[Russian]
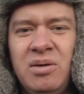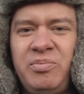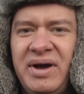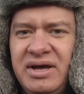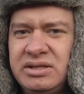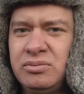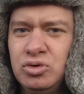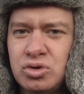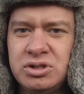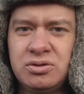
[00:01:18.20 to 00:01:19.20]

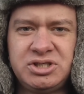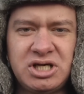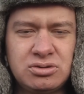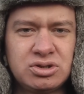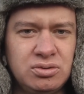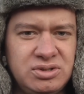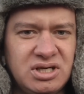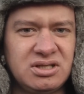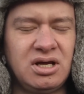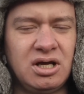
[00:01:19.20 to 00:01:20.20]
Поэтому нужно сейчас уже
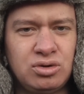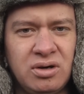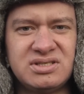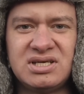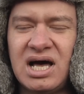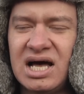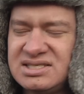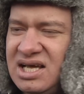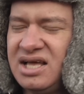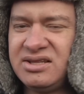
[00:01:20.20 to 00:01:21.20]
усердно готовиться. А
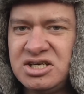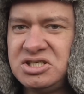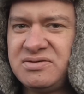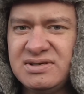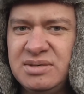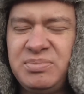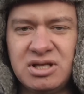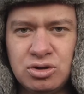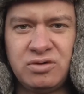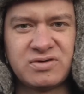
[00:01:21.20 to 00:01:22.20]
зная наших, Вася,
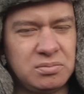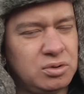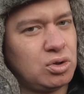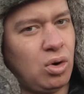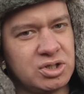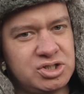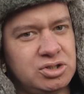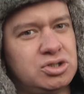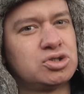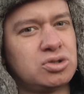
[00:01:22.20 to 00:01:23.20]
подготовка будет
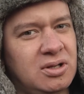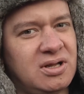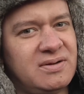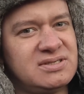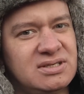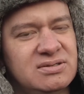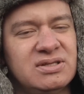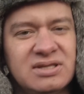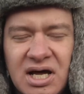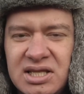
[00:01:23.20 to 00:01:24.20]
очень тяжелая, Вася.
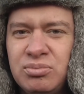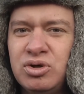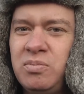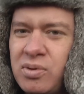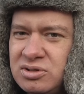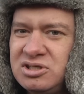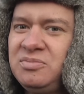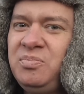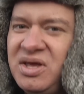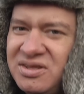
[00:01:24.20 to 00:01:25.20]
Надо будет
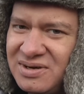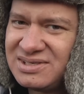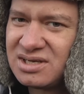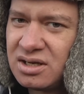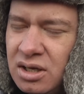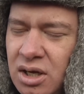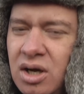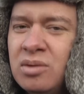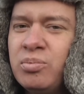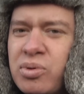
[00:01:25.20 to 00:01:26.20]
бросить пить, Вася.
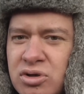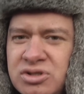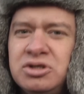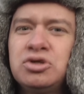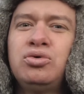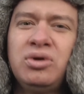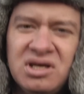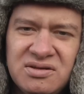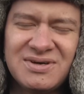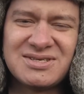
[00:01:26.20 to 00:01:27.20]
Бросить
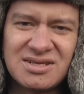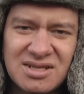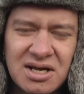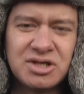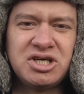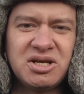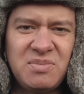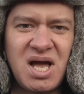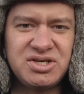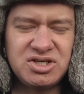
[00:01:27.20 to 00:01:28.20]
курить, Вася. Накачать
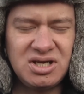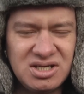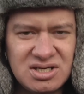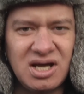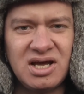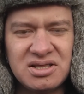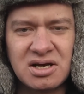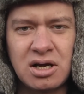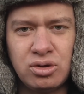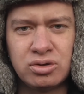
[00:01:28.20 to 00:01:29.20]
мяч и сгонять
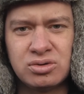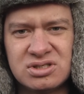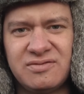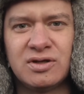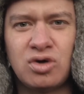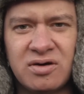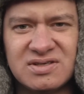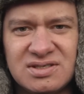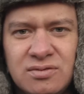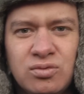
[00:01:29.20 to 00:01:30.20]
на колонку за водой,
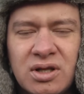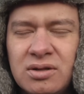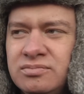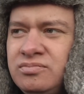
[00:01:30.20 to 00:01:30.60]
Вася. Вот.